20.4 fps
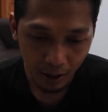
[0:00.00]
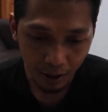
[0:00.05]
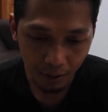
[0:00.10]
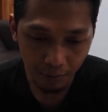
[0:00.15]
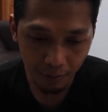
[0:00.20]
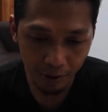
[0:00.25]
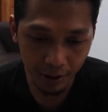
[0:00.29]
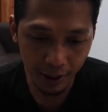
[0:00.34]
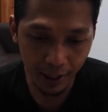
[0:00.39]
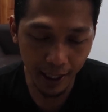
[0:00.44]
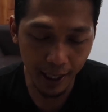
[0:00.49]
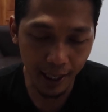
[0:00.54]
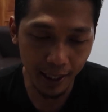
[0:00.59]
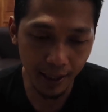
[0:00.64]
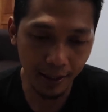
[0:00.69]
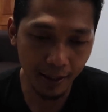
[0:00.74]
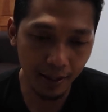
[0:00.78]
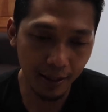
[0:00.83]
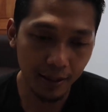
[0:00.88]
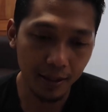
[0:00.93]

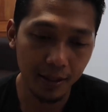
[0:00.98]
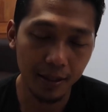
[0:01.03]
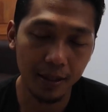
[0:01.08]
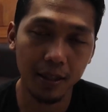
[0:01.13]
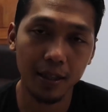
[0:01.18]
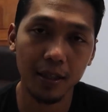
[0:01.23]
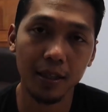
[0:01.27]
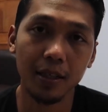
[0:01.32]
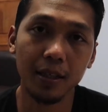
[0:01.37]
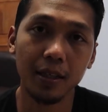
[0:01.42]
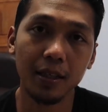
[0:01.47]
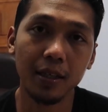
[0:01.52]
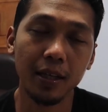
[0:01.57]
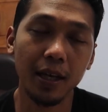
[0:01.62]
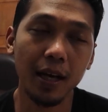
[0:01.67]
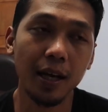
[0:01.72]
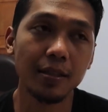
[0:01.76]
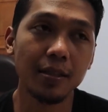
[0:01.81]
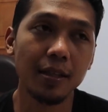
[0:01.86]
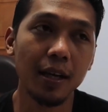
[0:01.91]
kemudian eh,
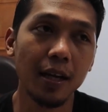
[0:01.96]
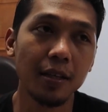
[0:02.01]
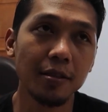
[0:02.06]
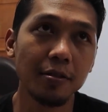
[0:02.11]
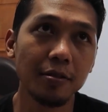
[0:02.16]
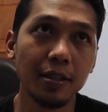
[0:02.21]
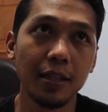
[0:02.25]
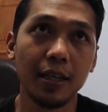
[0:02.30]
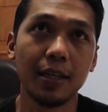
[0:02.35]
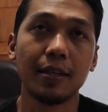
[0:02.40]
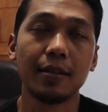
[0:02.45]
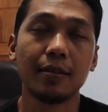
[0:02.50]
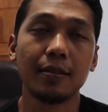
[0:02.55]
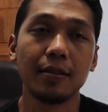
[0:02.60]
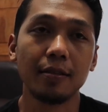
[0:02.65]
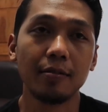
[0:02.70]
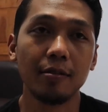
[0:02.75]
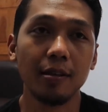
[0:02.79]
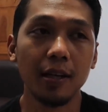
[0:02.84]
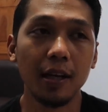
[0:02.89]
yang selanjutnya
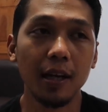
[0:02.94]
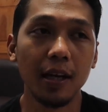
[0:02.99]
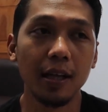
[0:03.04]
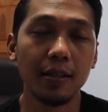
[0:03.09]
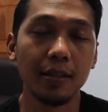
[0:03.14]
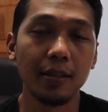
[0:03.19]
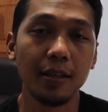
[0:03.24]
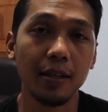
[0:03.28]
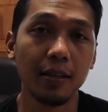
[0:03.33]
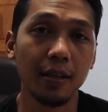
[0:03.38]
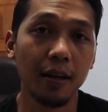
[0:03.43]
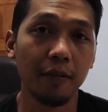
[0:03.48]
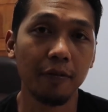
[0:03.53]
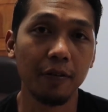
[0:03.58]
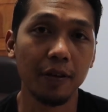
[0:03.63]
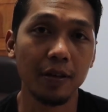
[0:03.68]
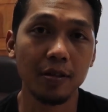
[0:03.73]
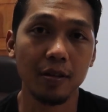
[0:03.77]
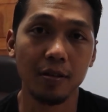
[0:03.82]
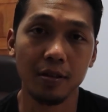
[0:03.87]
itu adalah tentang
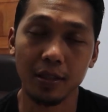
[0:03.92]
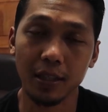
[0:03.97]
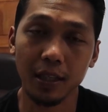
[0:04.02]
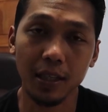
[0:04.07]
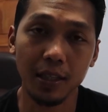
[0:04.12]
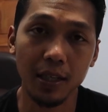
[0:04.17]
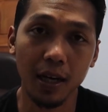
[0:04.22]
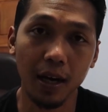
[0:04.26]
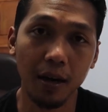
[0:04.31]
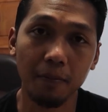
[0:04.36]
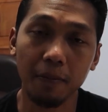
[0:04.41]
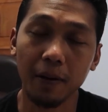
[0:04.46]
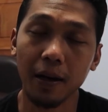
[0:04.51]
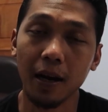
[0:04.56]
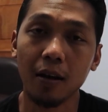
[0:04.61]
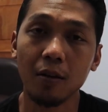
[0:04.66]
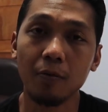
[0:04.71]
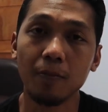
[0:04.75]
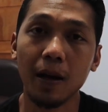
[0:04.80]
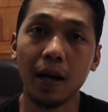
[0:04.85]
traffic source jadi jangan
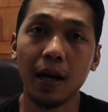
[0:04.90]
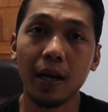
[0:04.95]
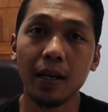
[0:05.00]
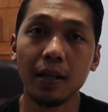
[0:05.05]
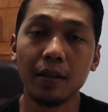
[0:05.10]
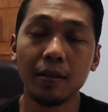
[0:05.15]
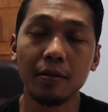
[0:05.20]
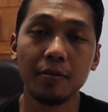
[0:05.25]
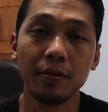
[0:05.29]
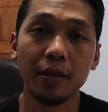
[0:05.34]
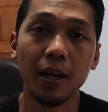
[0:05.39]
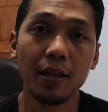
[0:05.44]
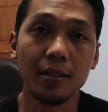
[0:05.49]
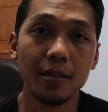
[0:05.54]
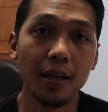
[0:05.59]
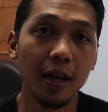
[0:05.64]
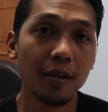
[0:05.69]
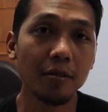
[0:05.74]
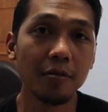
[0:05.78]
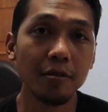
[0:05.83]
pernah lupakan itu yang
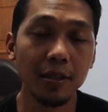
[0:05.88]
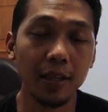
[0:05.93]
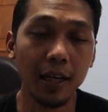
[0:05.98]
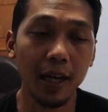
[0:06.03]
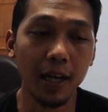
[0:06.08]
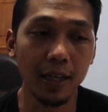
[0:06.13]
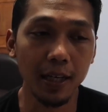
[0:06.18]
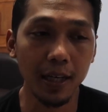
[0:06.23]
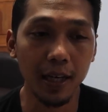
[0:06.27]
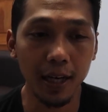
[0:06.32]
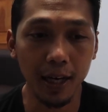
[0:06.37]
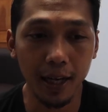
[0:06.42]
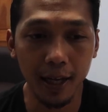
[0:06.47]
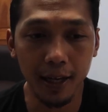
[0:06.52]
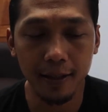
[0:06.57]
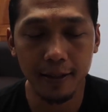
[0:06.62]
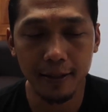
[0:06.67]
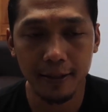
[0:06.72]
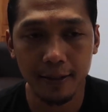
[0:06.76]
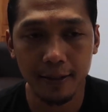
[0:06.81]
selanjutnya adalah